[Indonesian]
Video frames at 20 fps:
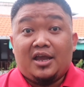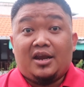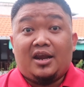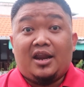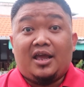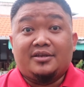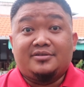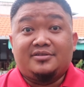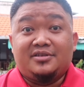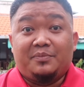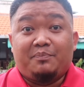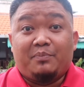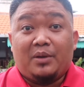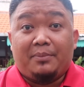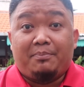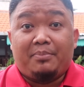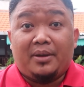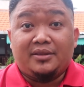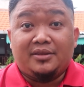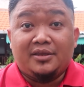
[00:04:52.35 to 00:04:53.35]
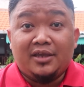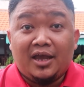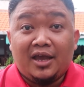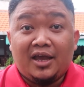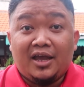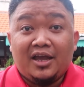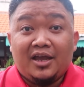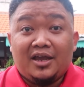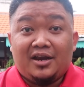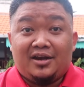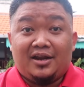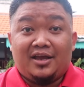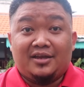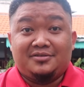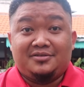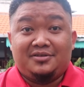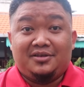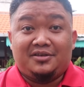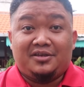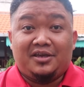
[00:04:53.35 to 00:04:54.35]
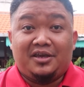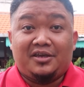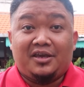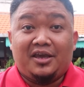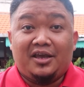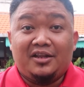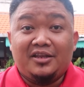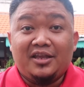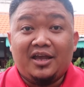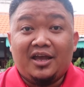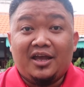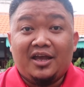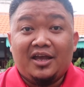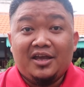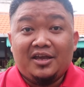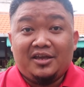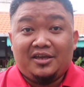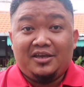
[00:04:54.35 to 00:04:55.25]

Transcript: nasi babatnya, nasi kikilnya,